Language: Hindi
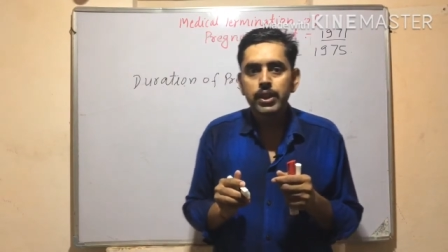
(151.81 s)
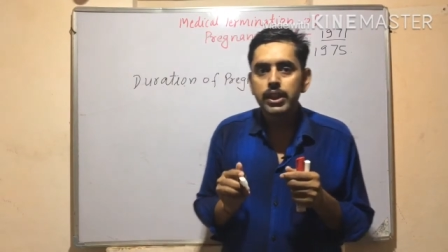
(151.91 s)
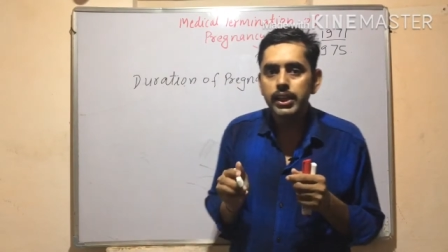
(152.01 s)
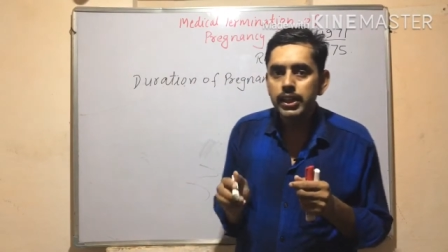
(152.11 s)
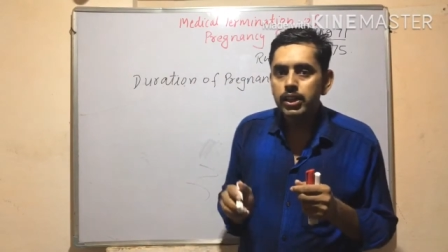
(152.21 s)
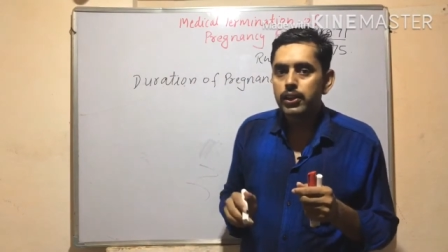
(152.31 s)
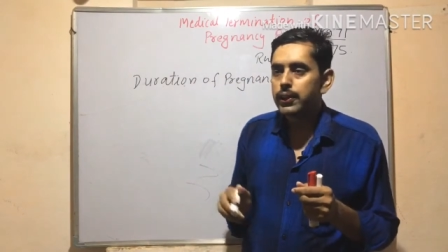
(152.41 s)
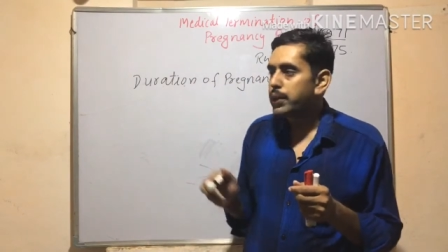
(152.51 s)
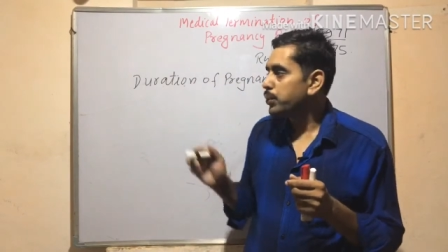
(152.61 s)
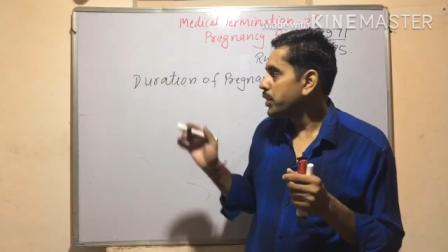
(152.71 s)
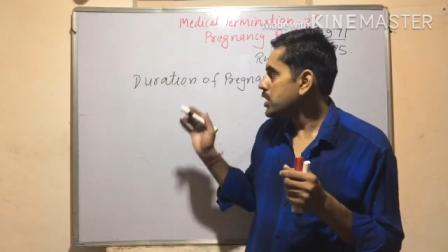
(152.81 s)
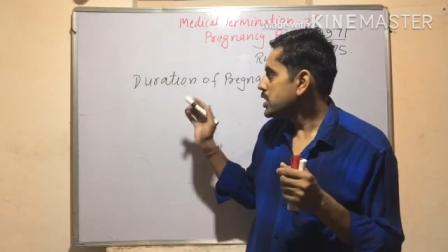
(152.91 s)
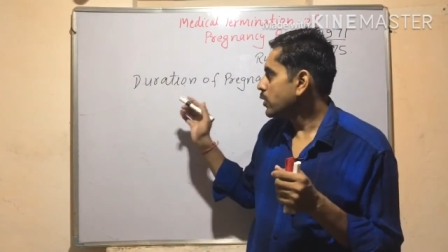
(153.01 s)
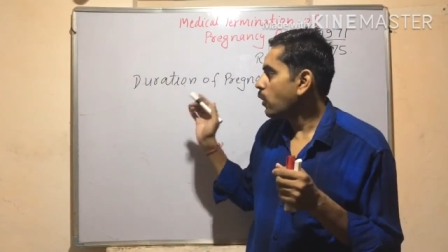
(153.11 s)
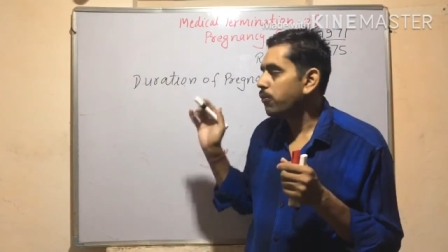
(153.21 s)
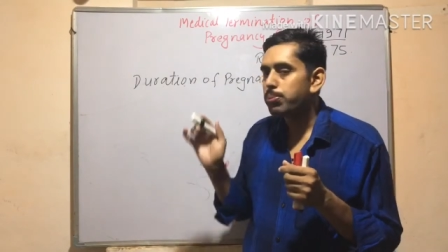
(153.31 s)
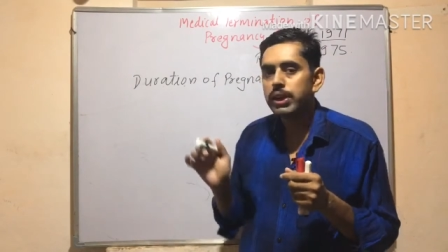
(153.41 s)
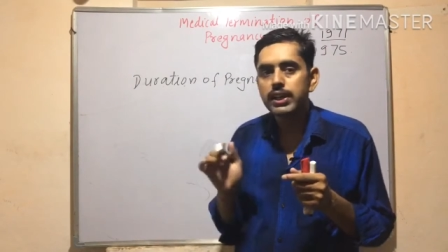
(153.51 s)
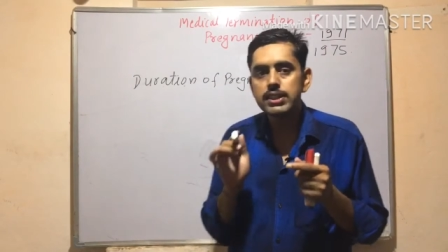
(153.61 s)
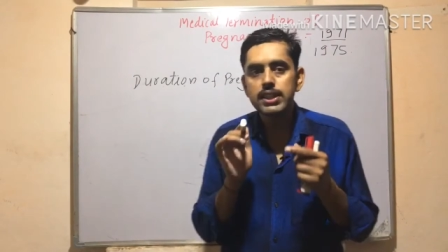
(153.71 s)
कि ड्यूरेशन ऑफ
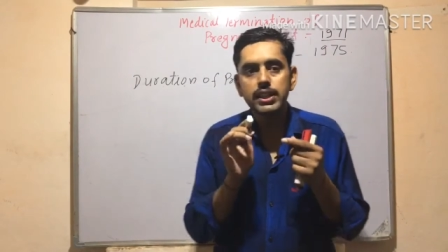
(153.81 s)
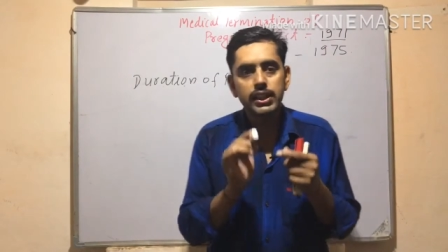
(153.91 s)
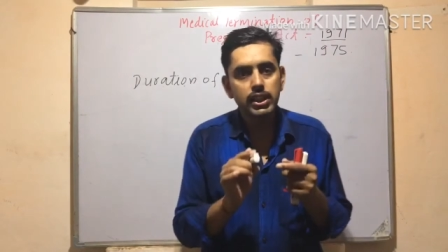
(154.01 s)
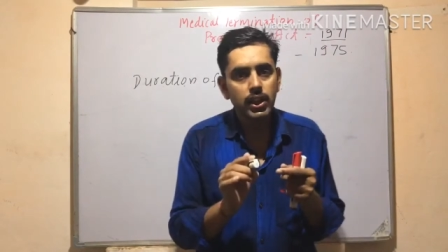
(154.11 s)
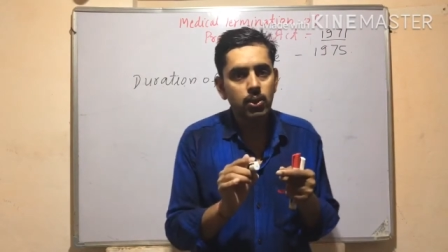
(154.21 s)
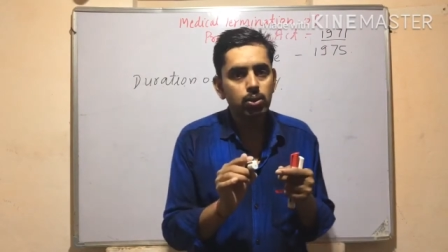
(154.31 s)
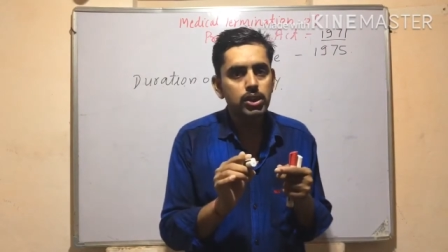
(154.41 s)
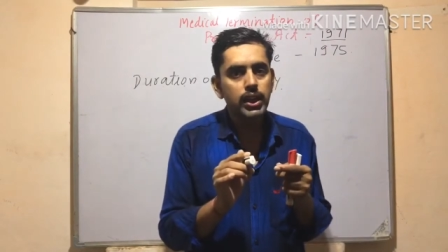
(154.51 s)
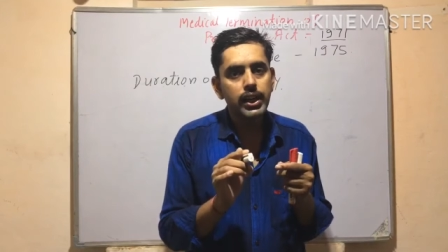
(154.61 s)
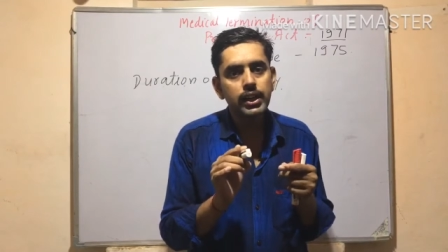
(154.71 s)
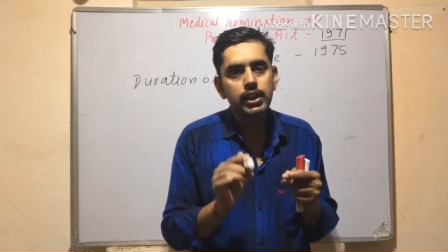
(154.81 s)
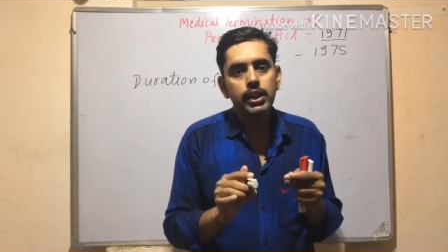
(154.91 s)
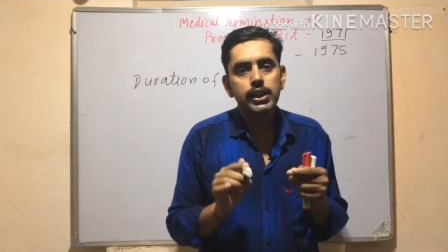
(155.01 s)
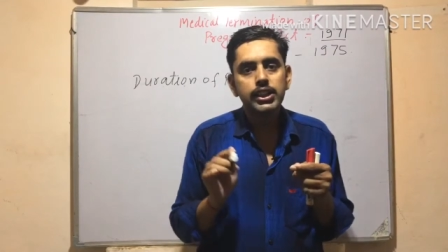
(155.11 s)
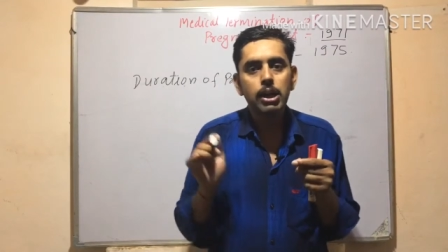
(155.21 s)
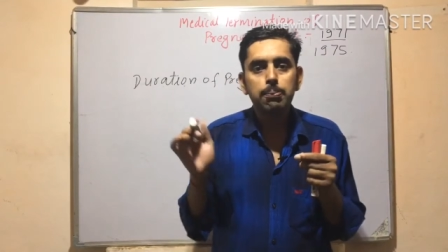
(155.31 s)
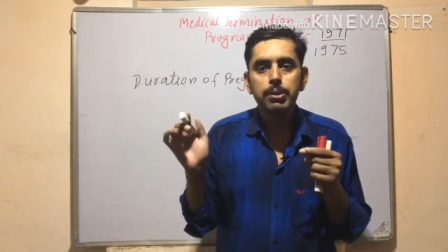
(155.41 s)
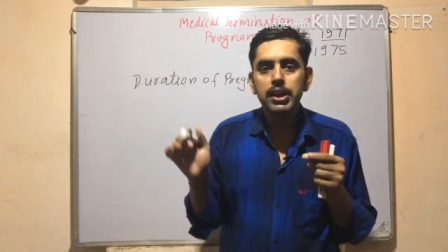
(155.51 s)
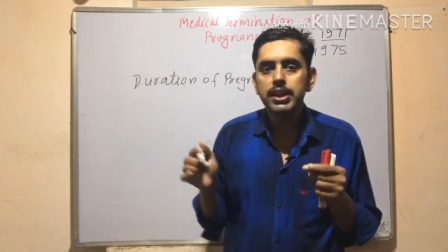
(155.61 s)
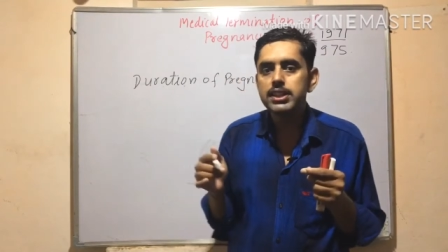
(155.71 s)
प्रेगनेंसी कितना होता है या
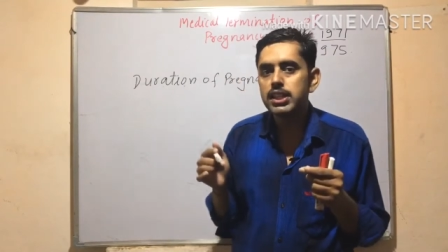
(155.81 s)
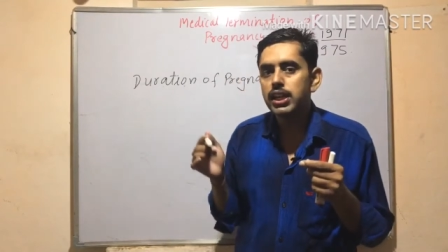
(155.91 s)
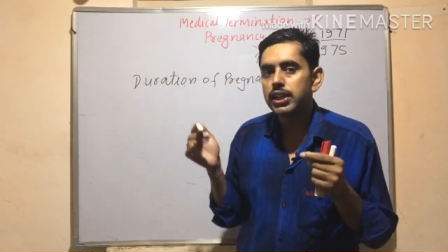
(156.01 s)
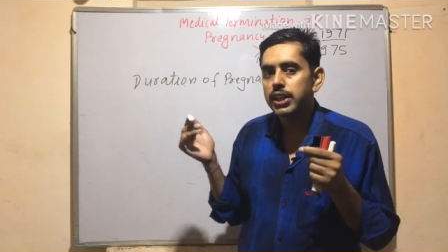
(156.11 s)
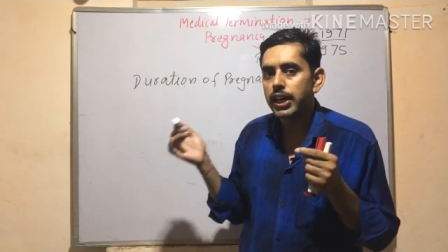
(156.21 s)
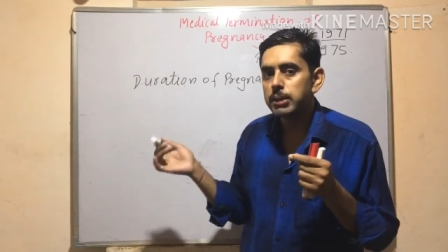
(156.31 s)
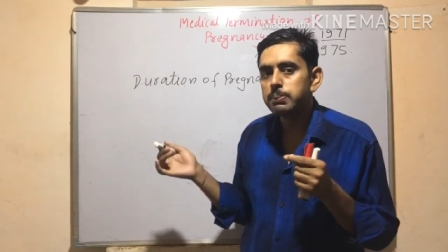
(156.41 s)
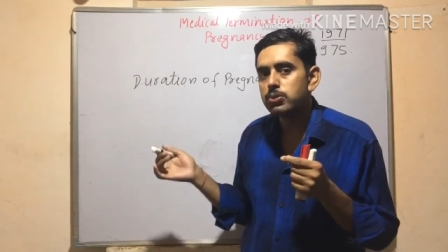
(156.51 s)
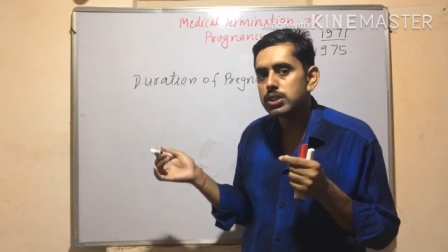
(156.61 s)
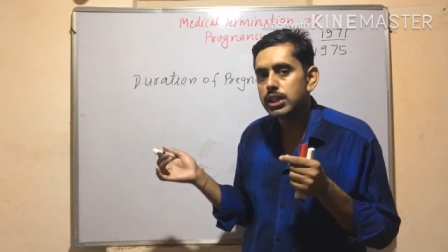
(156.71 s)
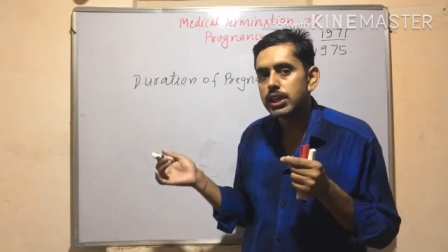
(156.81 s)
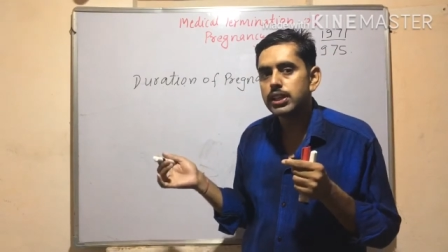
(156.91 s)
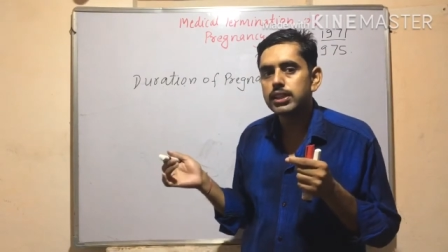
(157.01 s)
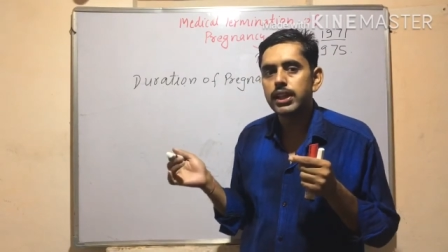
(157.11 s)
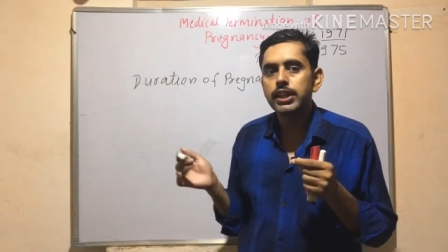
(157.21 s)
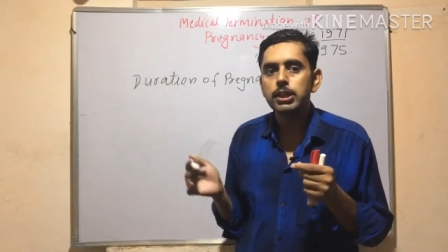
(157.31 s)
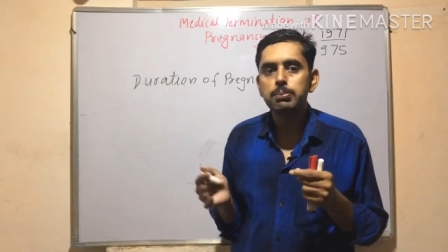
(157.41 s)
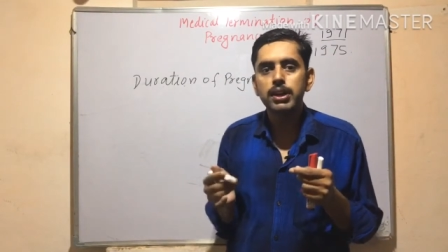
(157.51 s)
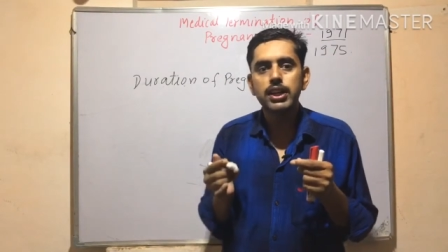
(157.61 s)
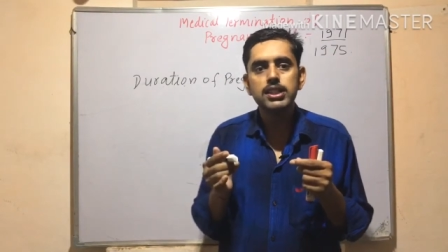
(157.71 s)
प्रेगनेंसी का टाइम पूछ लिया जाता है कि
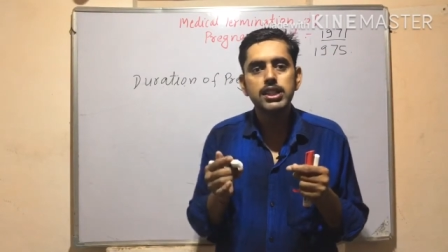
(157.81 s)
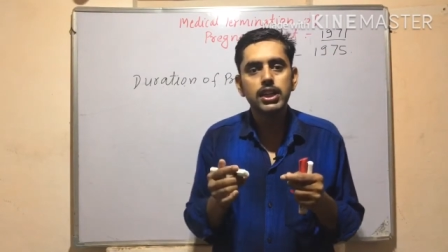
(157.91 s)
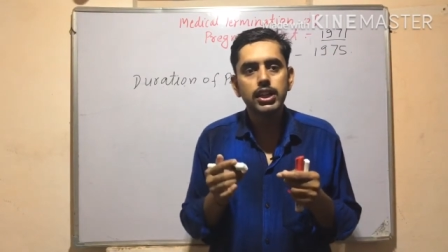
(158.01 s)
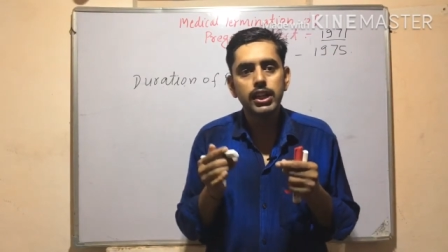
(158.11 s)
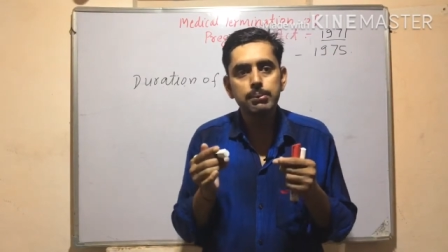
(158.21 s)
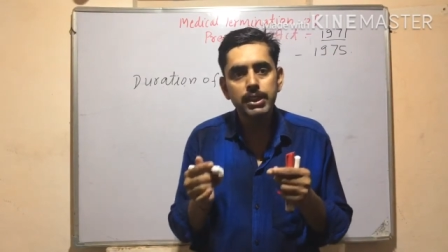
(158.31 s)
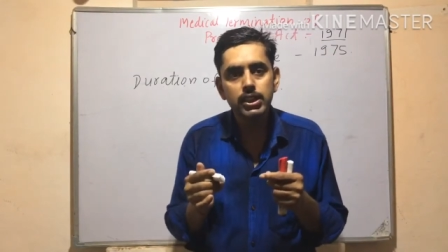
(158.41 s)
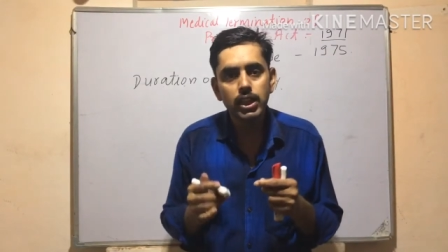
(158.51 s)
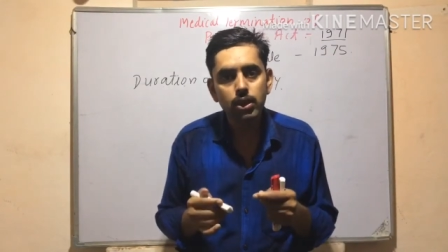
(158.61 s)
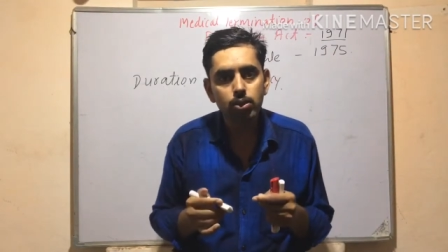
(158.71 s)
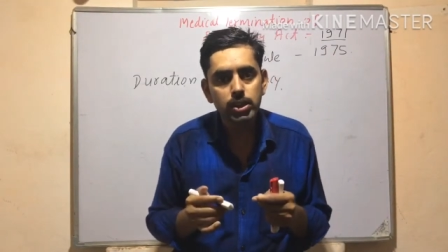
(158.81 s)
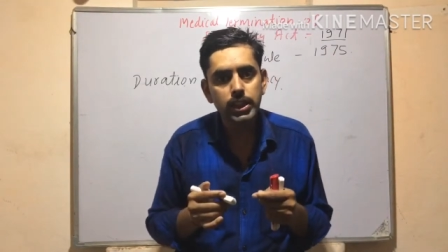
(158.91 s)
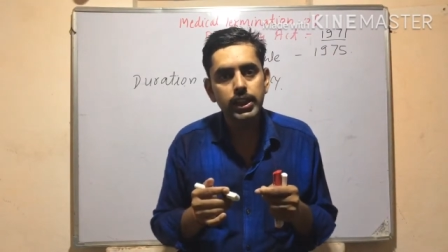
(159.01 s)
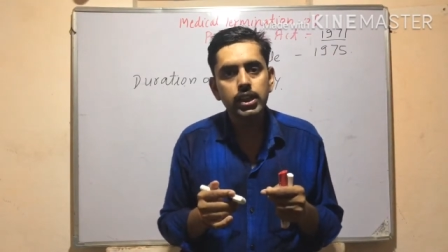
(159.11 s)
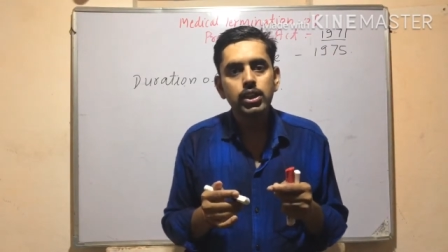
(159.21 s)
प्रेगनेंसी का टाइम कितना होता है